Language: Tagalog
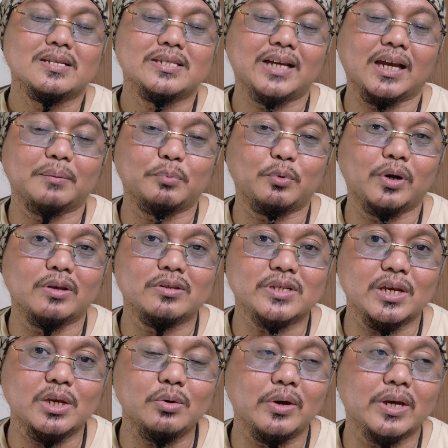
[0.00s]
sikat po
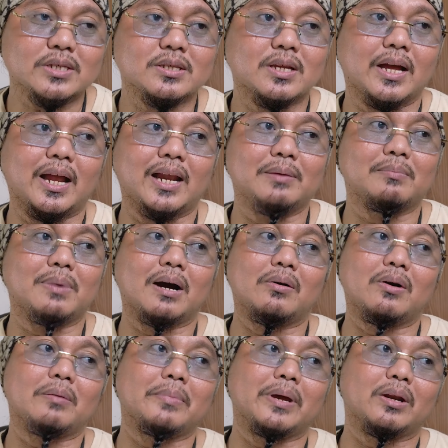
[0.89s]
ngayon sa US na
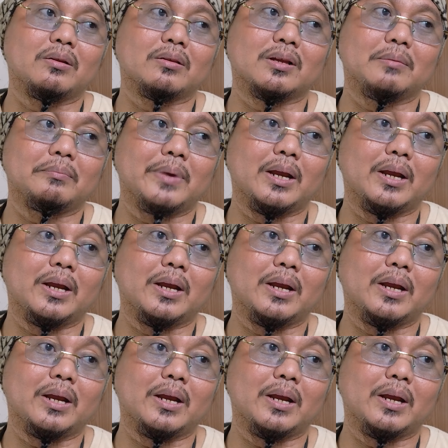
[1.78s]
halimbawa meron